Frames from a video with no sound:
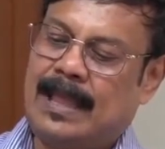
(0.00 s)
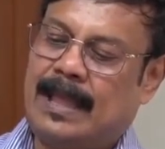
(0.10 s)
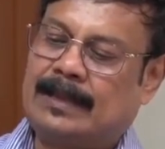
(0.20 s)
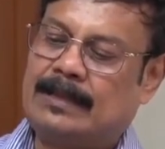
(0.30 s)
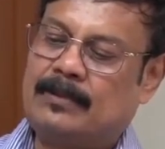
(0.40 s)

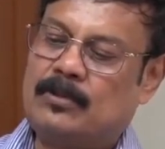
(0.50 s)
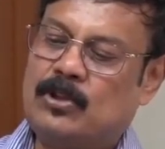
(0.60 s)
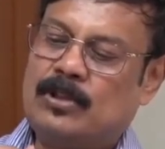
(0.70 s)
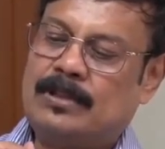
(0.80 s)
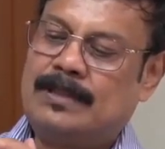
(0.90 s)
একটা
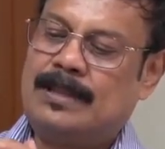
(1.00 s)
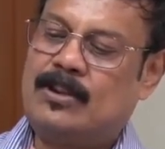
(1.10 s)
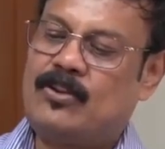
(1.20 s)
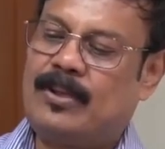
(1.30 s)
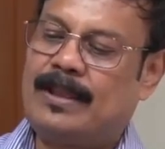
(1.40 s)
নীল
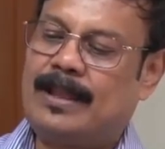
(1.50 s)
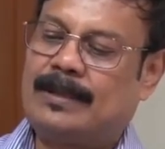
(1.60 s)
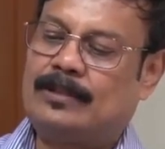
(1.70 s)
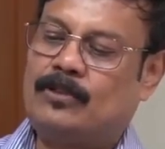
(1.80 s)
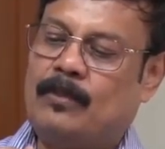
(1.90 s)
রঙের
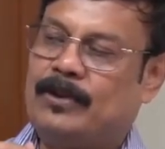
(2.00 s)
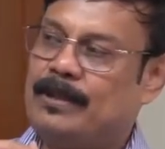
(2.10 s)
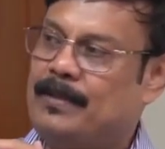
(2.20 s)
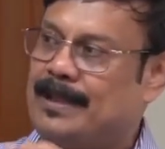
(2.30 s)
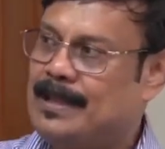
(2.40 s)
একটা ধমনি
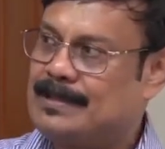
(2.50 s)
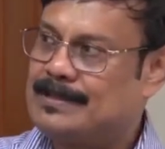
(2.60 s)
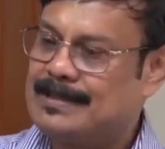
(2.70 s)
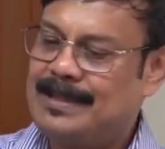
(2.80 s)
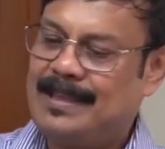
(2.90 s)
বেরিয়ে
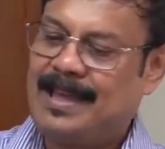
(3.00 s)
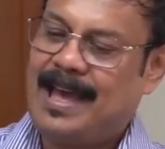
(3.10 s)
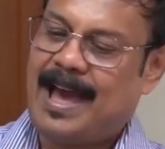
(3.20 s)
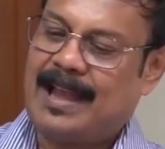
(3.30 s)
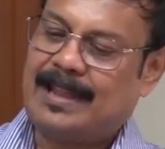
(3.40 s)
আসছে
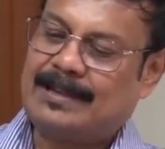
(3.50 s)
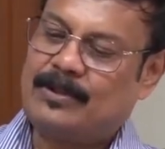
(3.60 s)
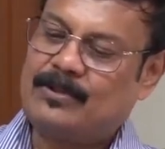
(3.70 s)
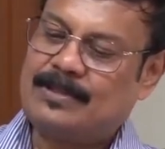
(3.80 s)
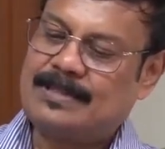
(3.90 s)
আরেকটা
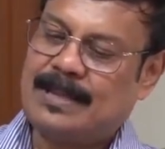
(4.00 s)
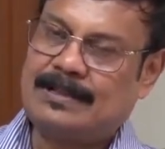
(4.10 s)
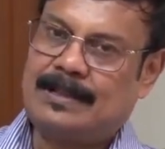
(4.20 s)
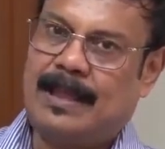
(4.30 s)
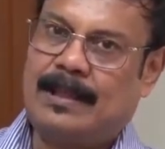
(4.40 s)
হচ্ছে
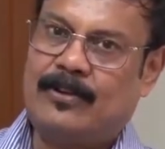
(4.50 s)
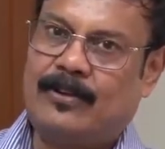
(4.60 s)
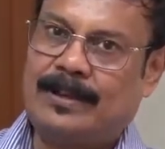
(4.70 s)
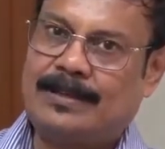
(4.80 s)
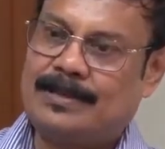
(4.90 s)
একটা লাল
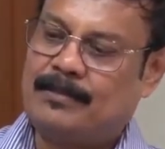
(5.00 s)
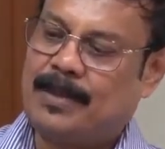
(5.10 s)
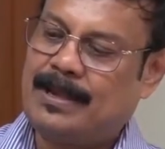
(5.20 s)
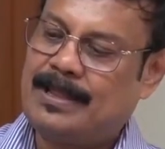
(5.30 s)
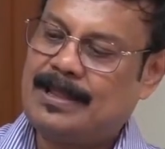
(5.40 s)
রঙের
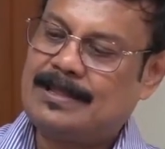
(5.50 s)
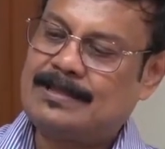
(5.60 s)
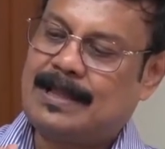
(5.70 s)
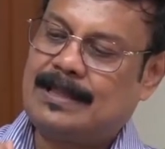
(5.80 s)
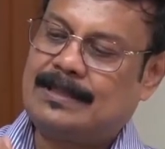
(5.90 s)
চেম্বার
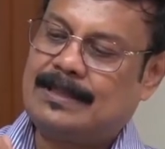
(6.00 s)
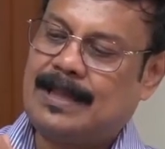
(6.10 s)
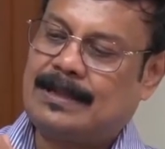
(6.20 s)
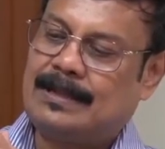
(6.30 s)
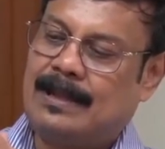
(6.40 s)
যেখান থেকে
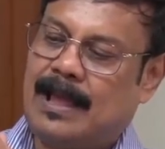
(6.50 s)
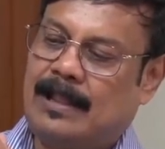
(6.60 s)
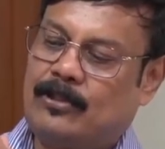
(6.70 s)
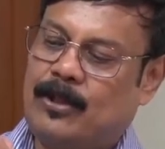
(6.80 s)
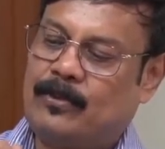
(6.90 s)
একটা লাল
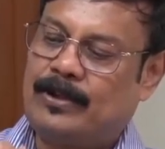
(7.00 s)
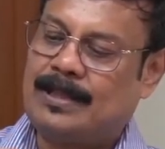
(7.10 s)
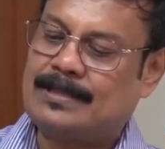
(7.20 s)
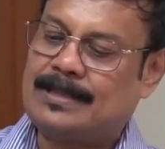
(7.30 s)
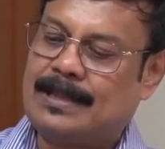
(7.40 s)
ধমনি
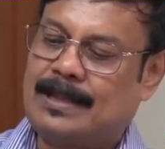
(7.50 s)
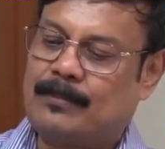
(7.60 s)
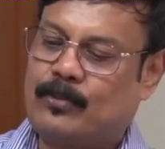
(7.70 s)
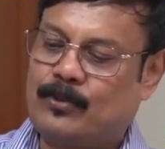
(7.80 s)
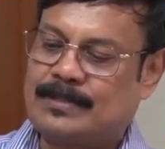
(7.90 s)
এসে এখানে
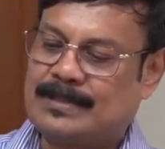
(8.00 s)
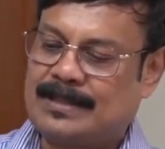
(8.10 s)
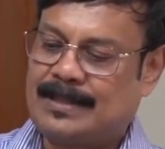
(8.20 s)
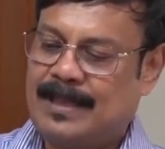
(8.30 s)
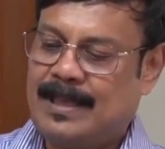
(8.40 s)
পড়ছে
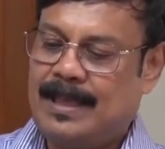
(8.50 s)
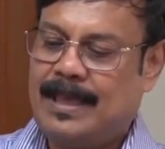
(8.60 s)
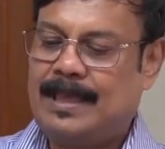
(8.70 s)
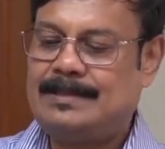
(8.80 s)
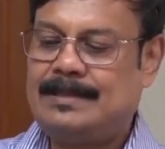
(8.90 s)

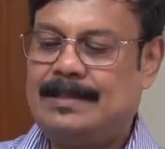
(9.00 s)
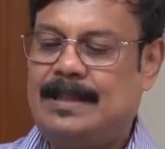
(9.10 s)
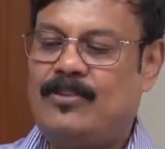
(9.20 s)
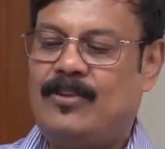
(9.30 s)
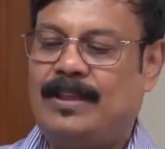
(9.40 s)
এই যে
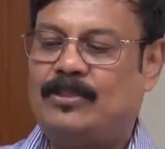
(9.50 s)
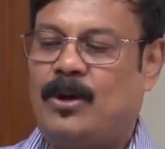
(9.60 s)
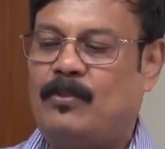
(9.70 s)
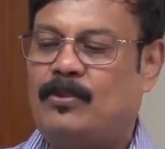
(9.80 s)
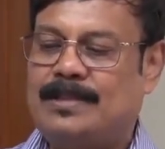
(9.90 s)
নীল রঙের
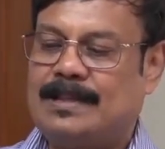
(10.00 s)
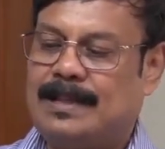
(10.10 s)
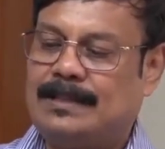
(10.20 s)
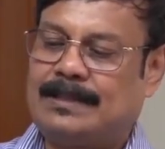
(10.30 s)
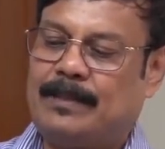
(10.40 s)
ধমনি
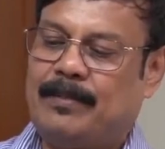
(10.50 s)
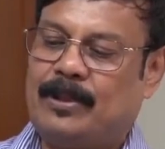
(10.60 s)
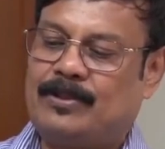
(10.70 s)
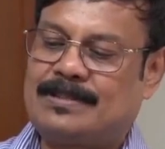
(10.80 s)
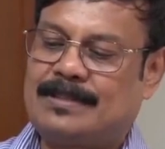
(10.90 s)
যেখান থেকে
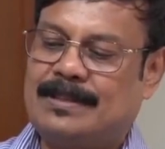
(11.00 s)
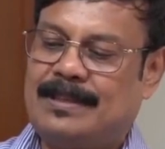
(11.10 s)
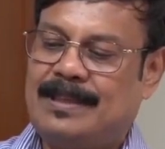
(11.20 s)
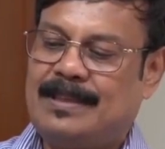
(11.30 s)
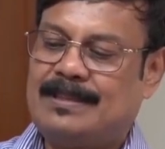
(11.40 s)
বেরোচ্ছে
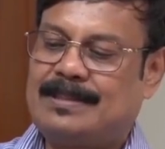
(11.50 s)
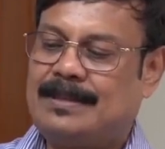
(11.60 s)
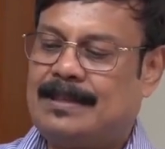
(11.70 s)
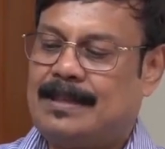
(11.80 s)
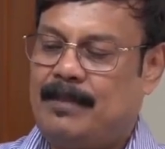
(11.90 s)

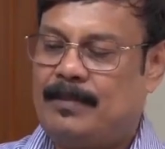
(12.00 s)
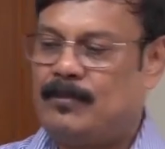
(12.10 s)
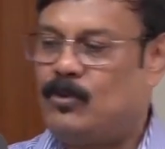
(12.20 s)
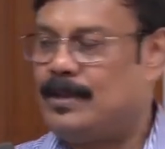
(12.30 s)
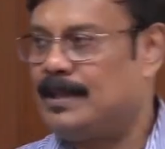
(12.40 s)
সেটাকে আমরা
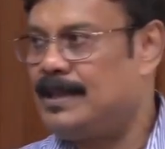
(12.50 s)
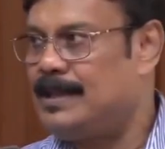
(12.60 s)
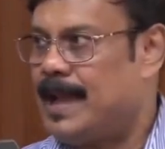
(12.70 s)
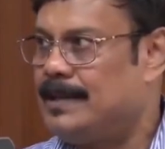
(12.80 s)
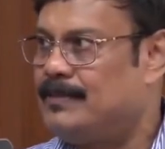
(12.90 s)
বলে থাকি
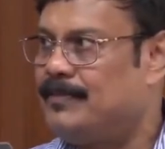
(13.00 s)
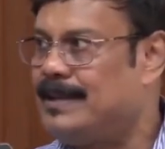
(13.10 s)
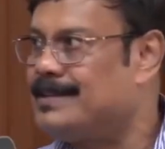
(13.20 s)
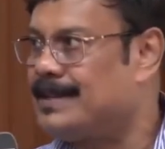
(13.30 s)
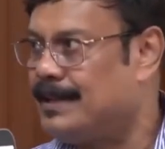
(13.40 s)
রাইট
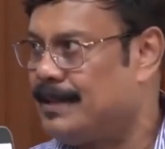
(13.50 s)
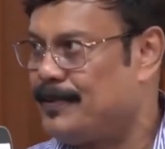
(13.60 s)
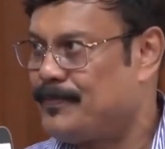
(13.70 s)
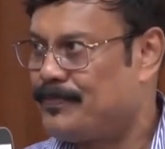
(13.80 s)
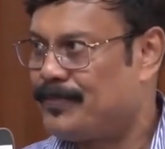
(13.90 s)
ভেন্ট্রিকাল
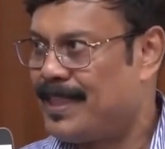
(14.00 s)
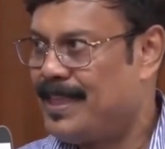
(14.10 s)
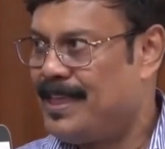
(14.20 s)
আচ্ছা